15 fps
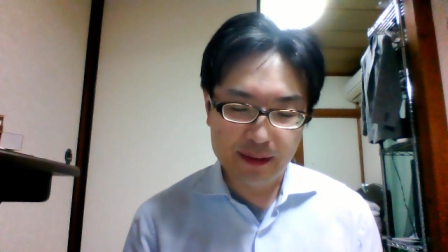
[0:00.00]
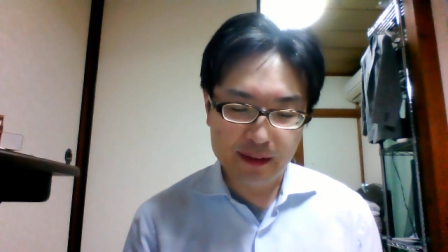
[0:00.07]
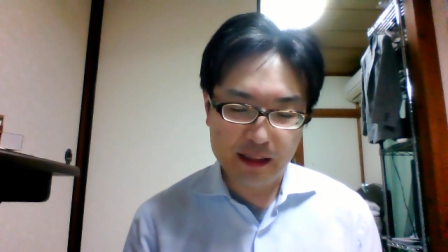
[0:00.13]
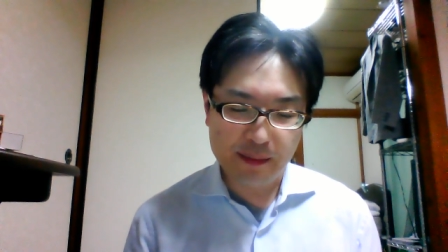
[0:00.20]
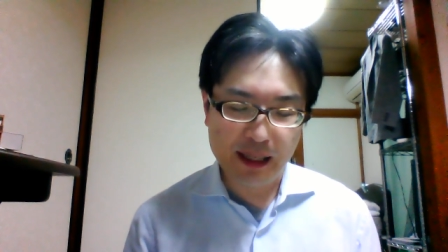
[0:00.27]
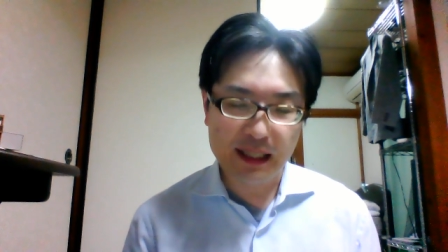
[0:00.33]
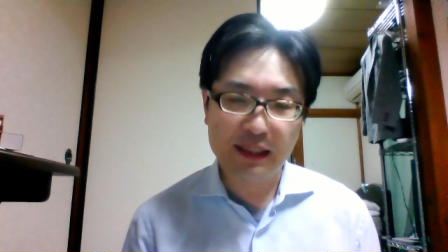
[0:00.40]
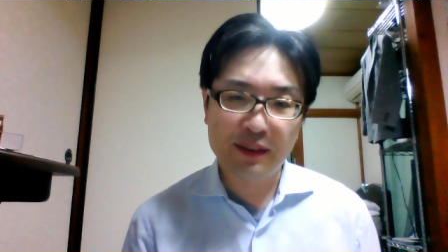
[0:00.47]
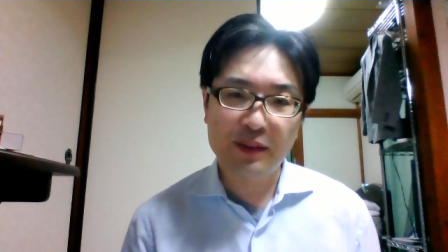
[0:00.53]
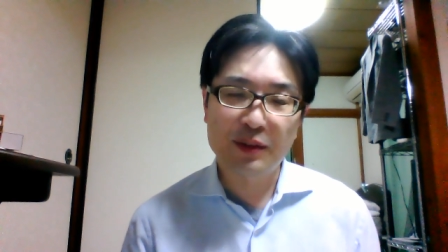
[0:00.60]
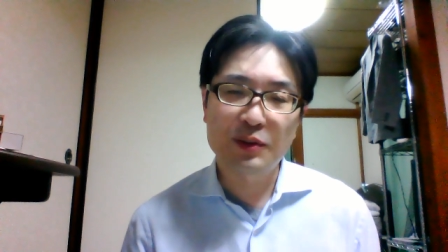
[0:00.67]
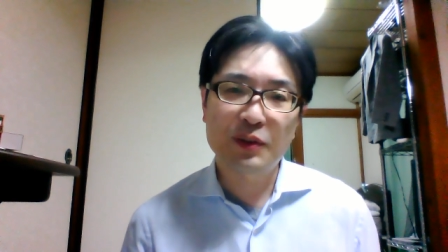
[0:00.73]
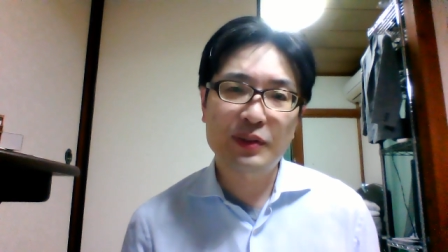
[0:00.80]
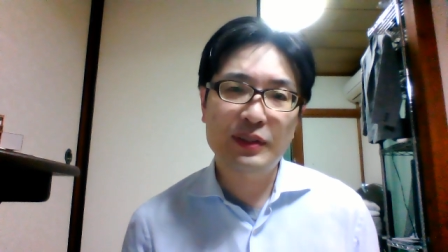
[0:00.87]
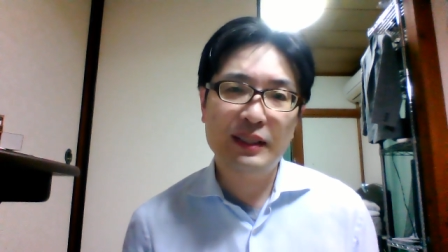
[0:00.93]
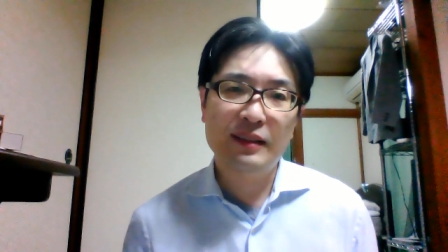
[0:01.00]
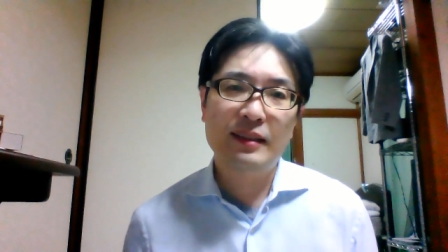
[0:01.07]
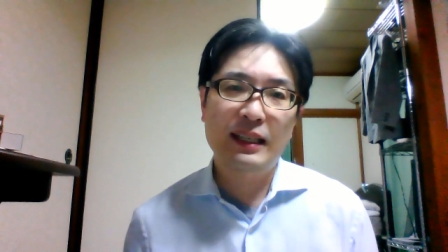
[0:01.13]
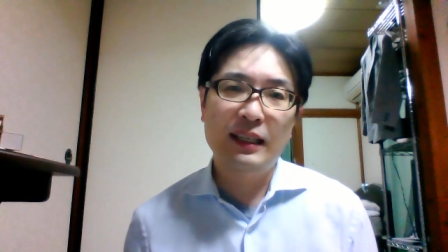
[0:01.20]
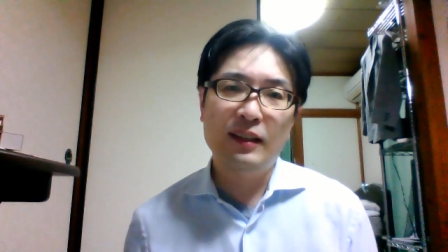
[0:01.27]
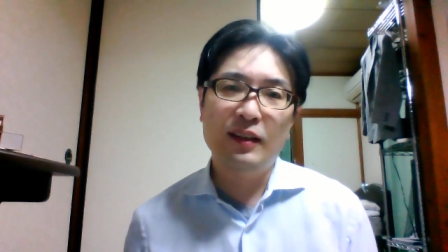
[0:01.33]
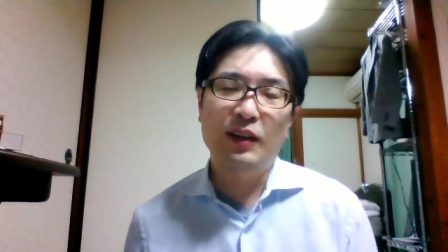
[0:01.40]
つまり、その直接
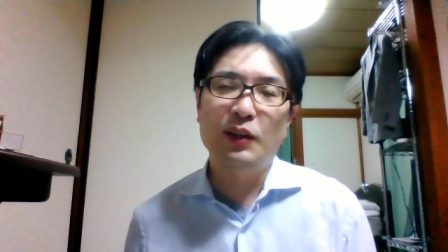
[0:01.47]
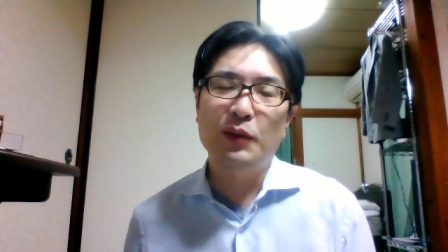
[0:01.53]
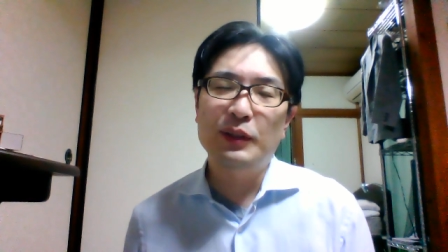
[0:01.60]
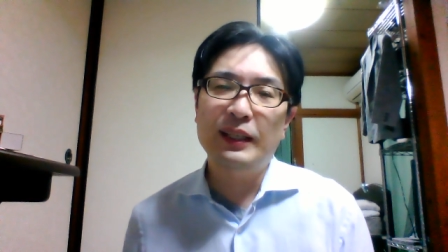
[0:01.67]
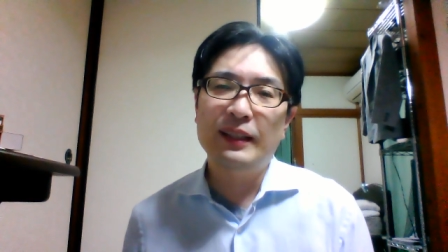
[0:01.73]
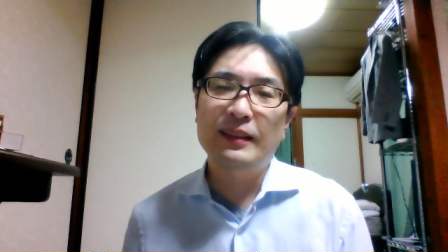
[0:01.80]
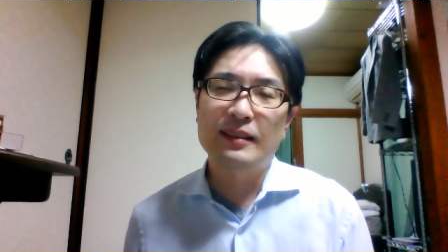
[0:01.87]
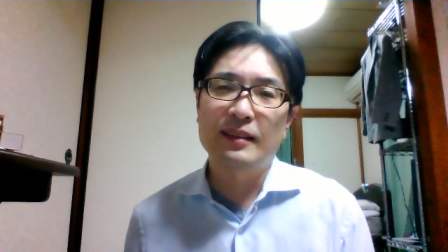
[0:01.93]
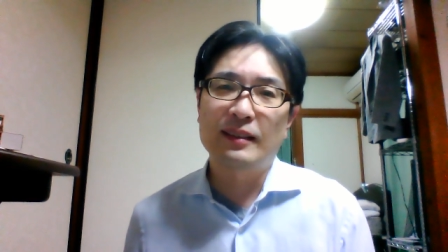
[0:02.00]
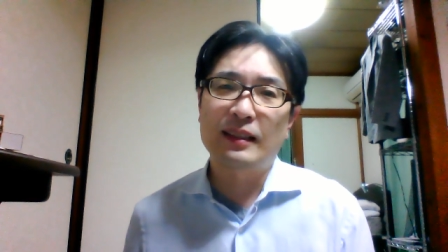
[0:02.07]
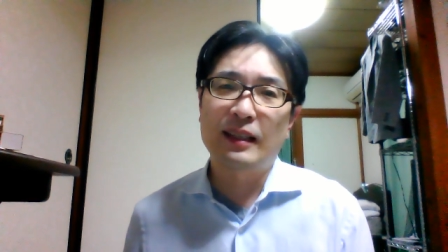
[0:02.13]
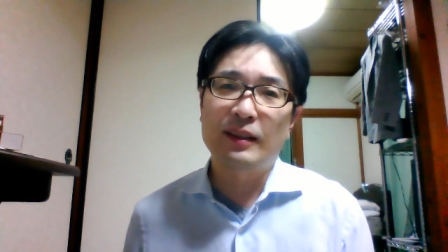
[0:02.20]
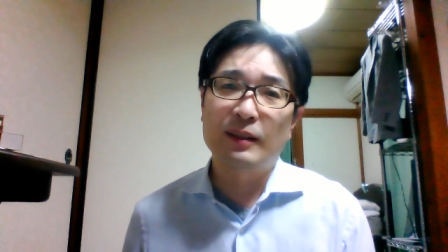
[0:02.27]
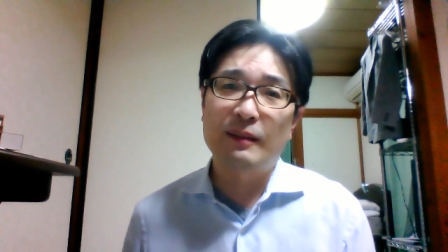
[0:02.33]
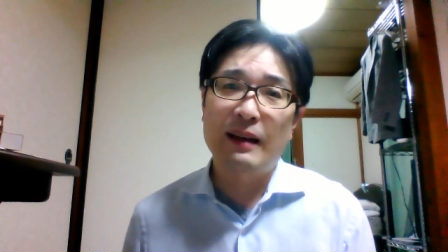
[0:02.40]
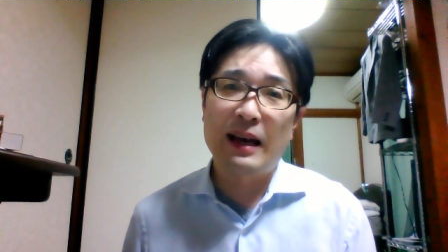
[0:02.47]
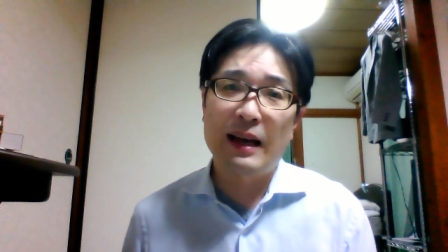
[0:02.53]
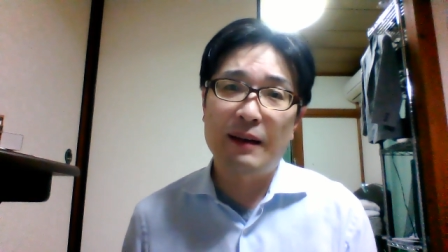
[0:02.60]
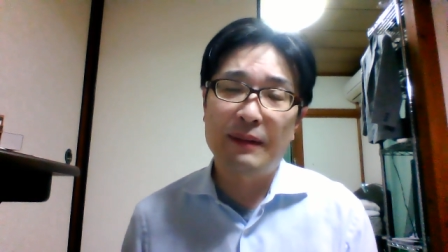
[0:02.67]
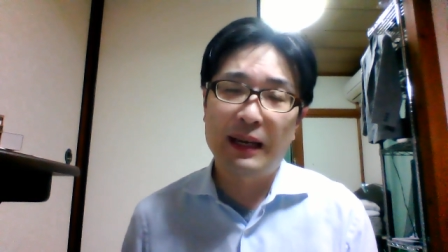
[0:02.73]
請求容認説っていうのは、